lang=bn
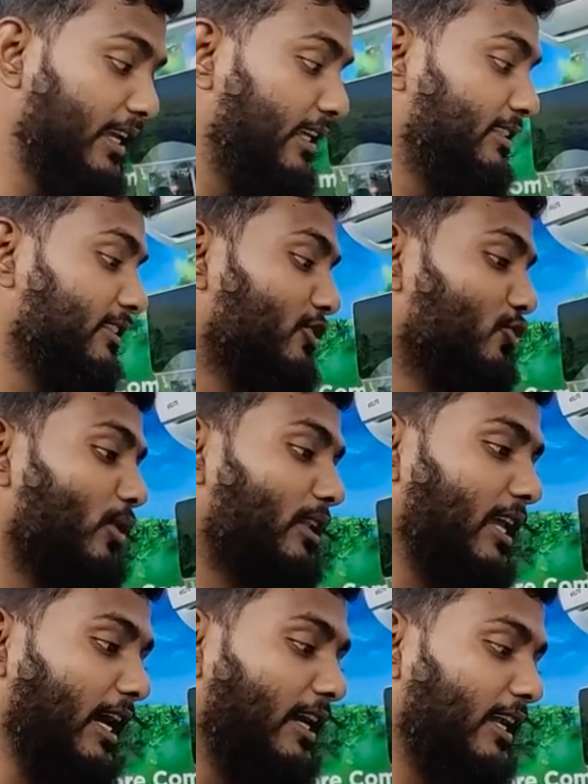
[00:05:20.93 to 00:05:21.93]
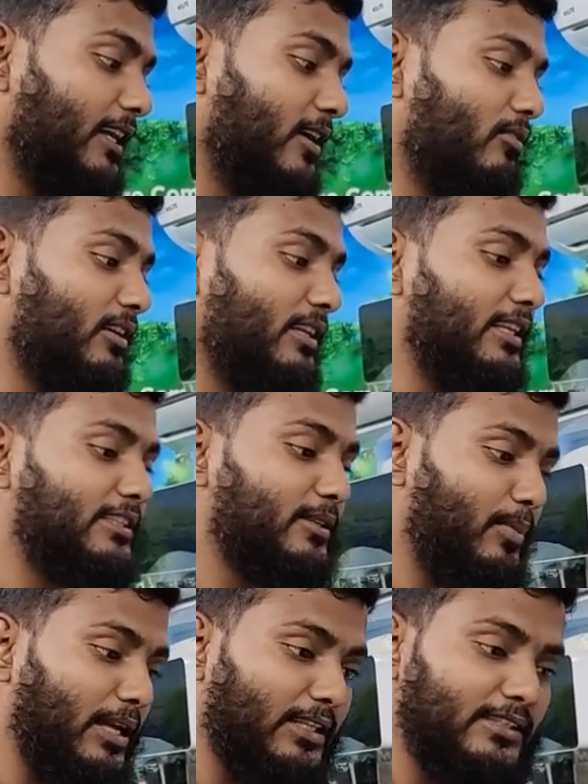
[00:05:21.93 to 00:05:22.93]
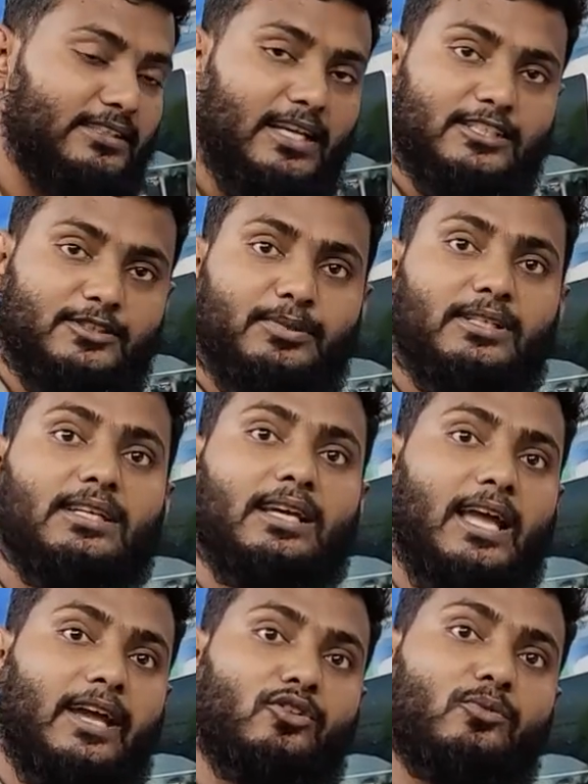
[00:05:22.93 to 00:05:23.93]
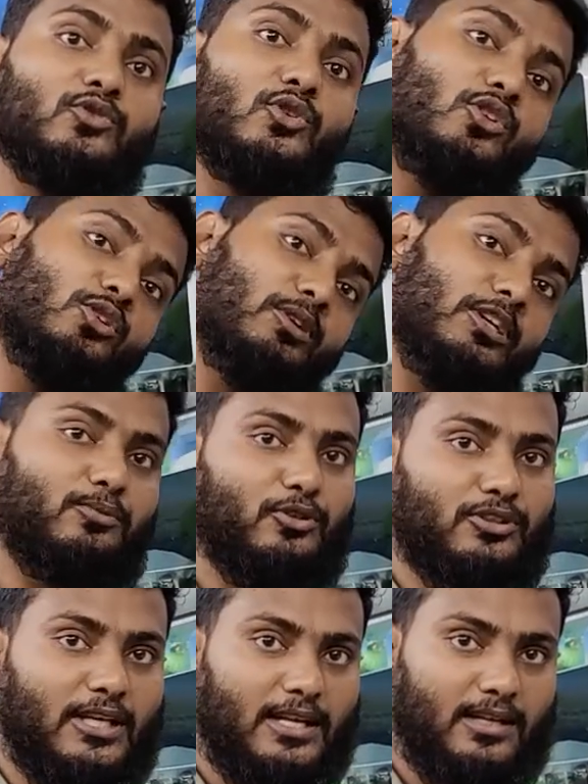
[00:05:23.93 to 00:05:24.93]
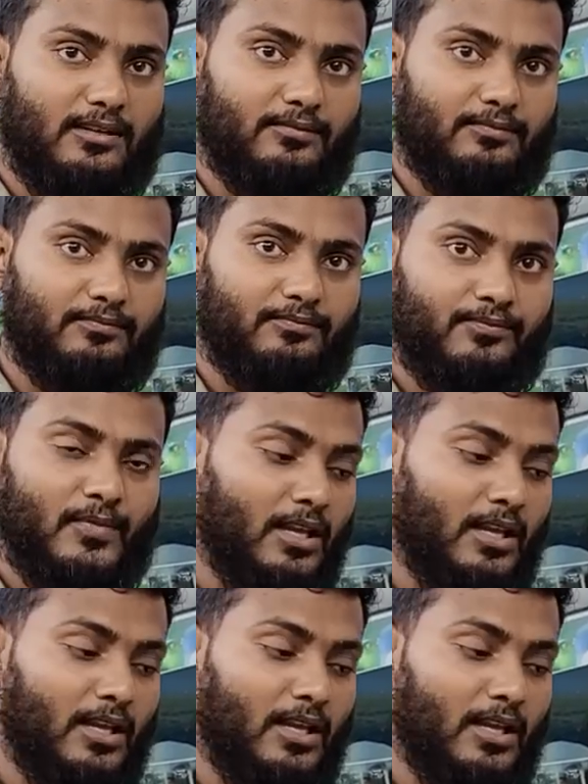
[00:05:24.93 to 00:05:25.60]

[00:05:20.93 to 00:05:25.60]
এই জিনিসগুলো থাকার কারণে গ্রিজে বাতাসটা আসবে একদম জলীয় বাষ্প ছাড়া আচ্ছা।